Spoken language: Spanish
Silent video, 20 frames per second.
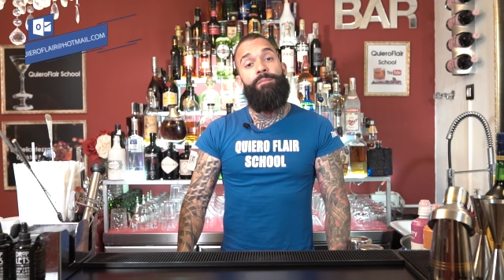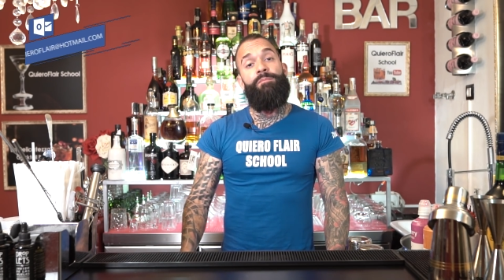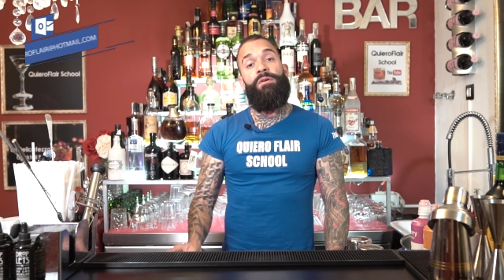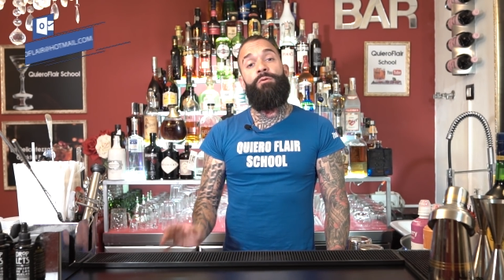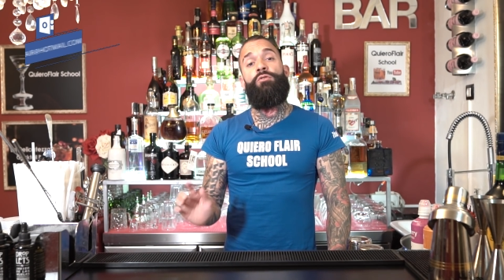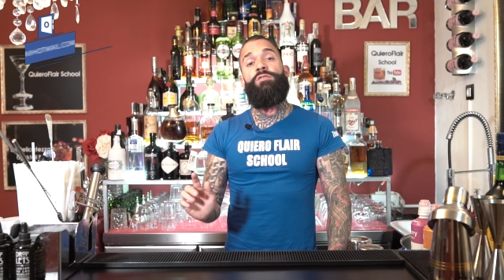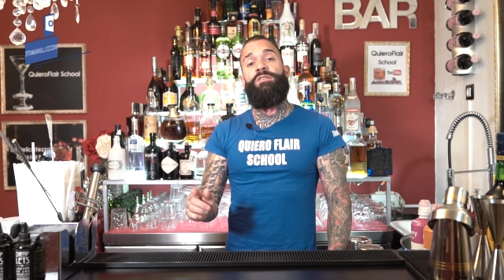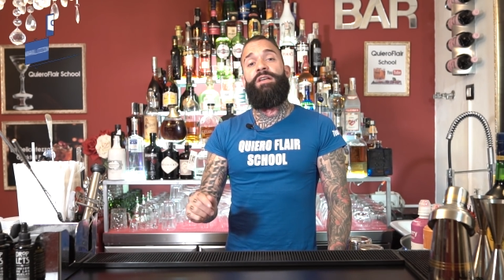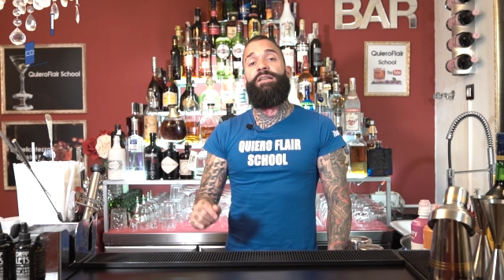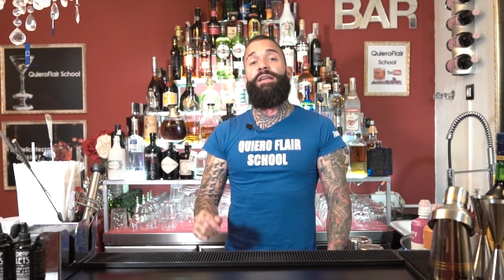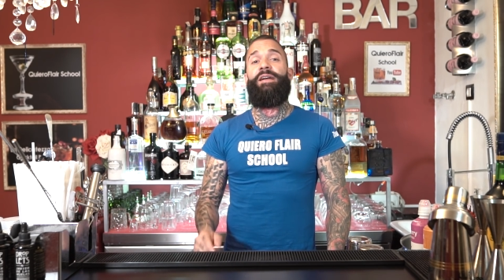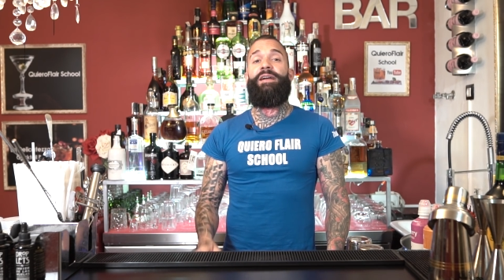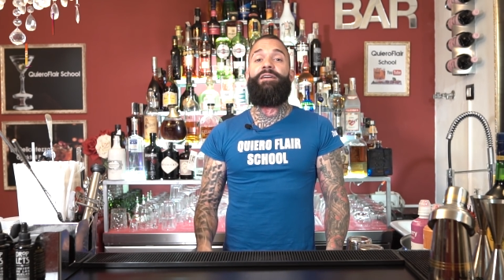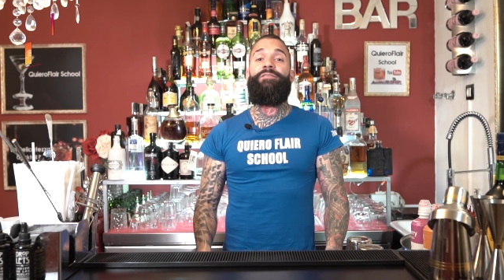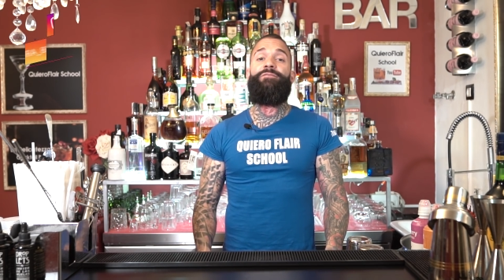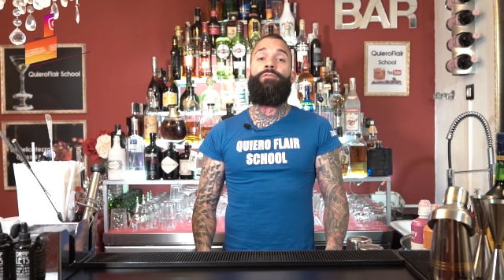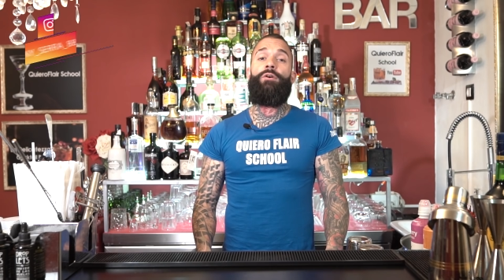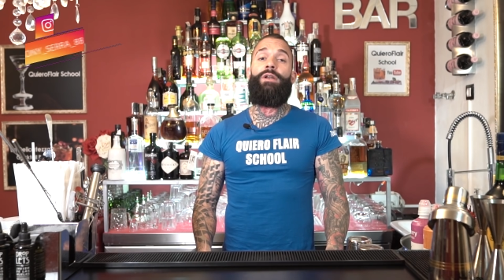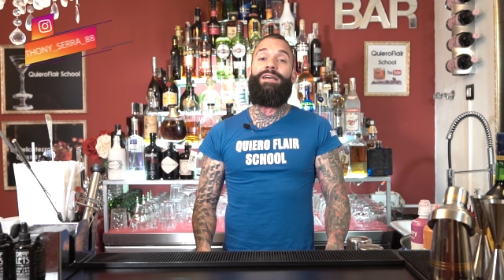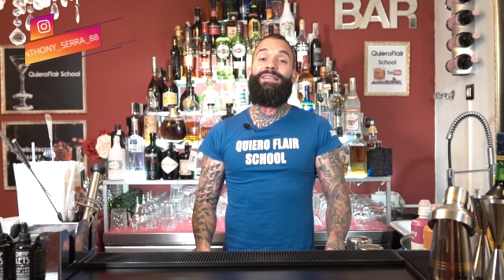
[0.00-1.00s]
Me gustaría
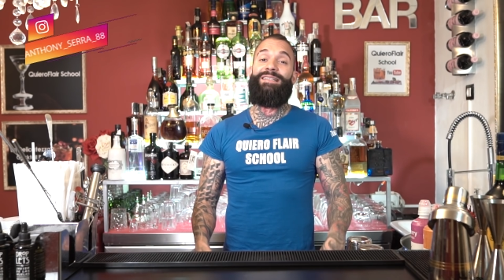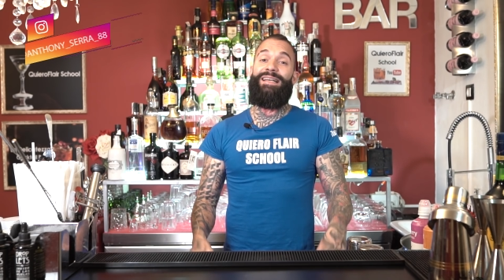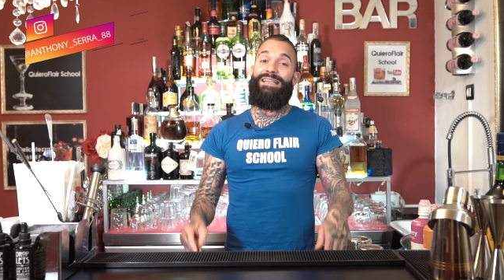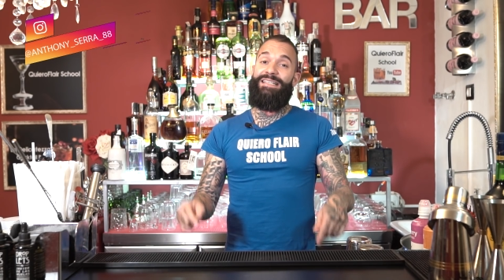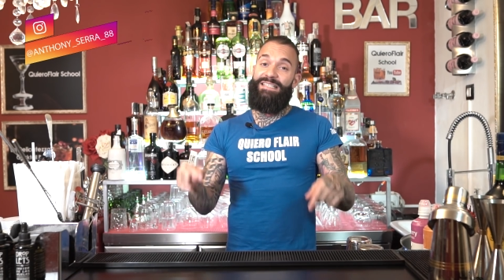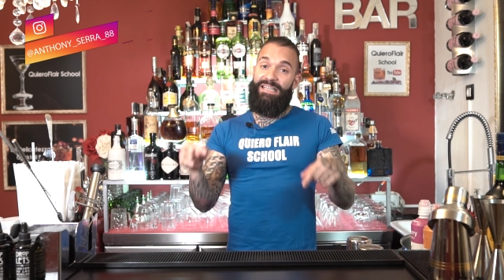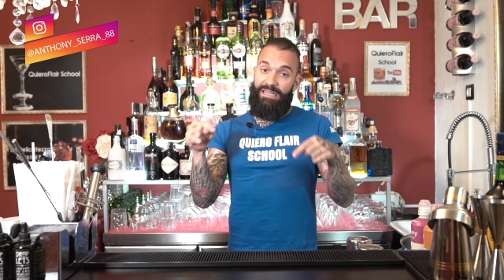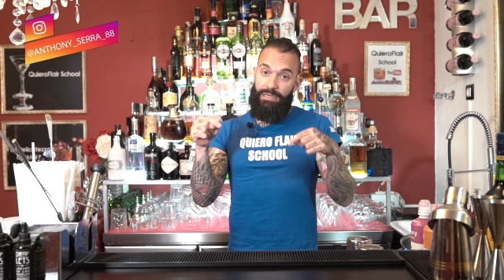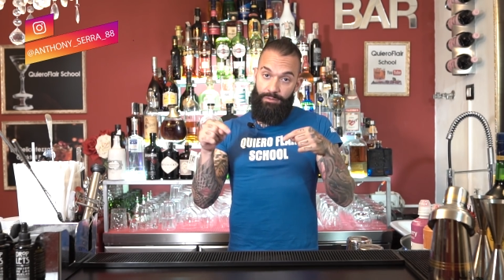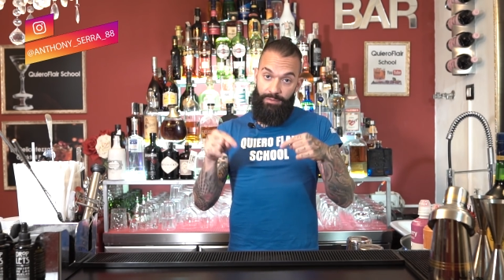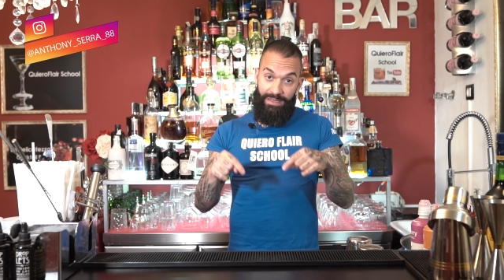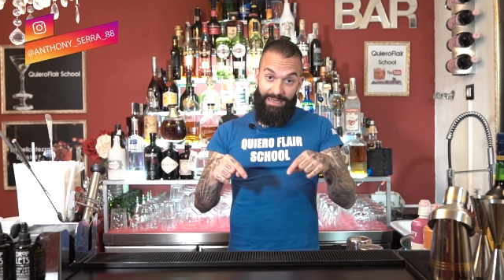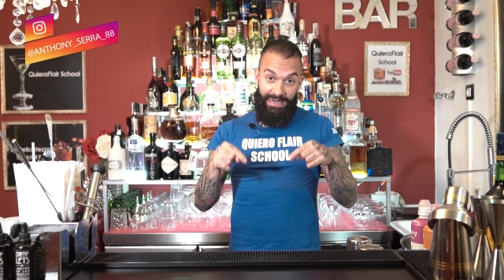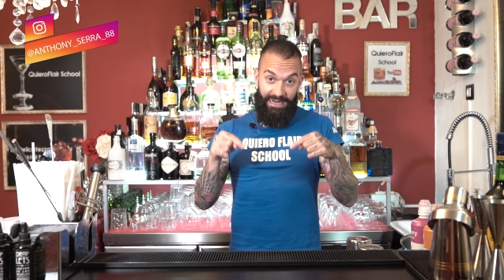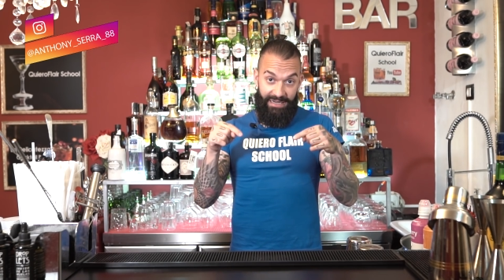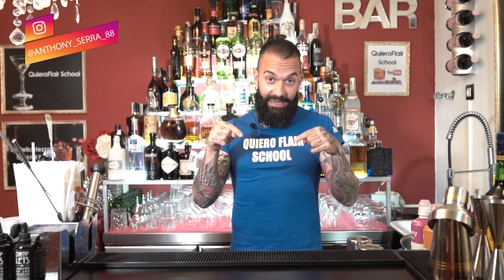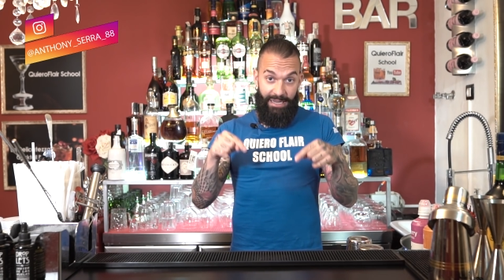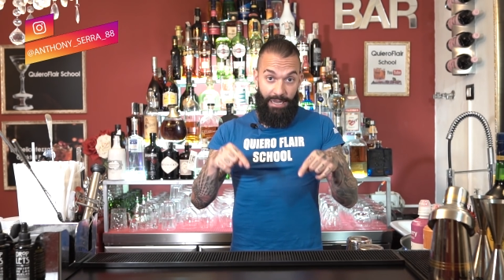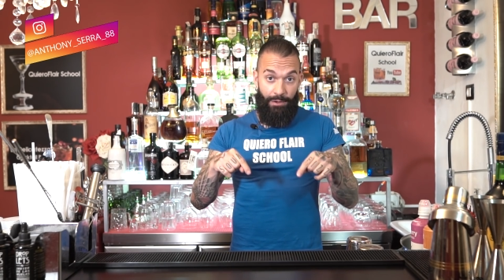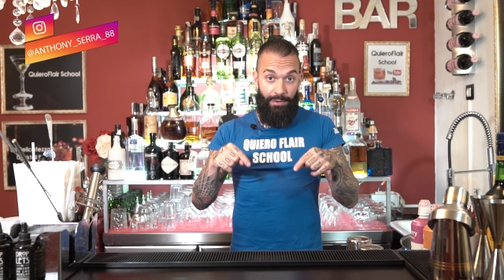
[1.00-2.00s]
que fueras a escribir
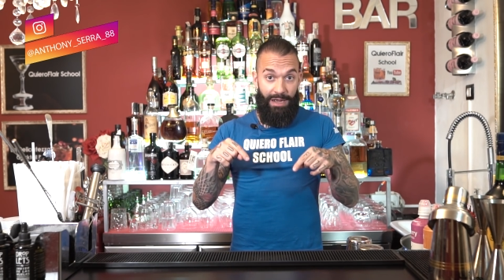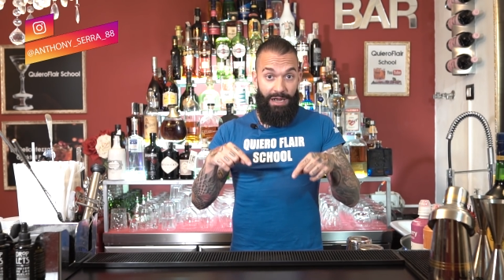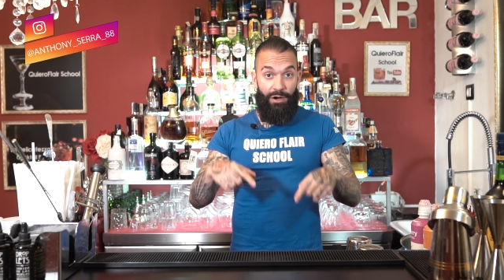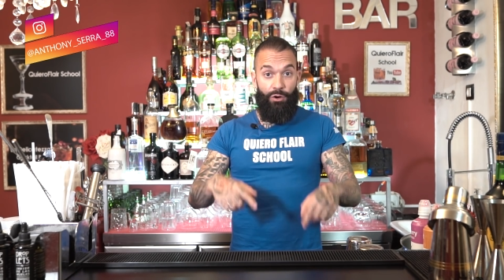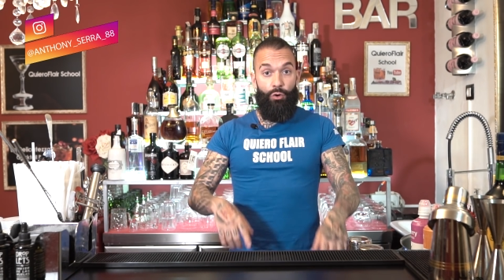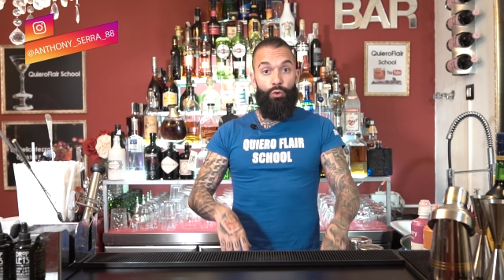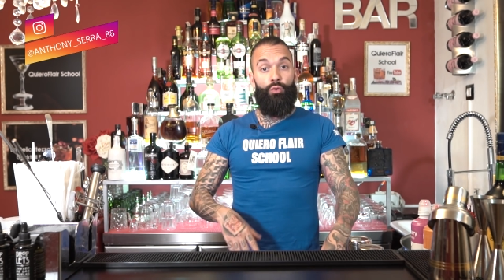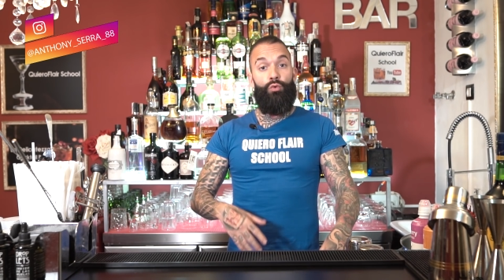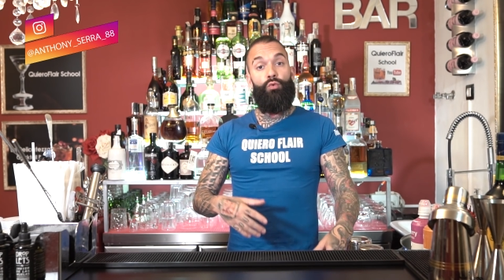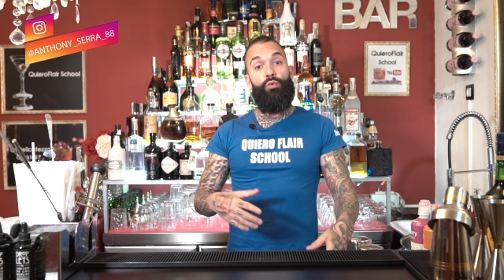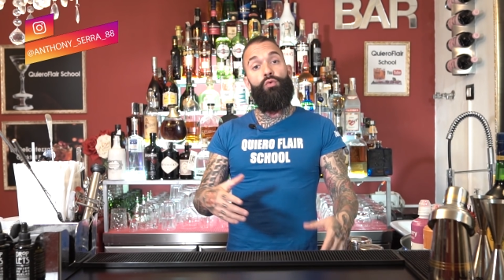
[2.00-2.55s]
aquí abajo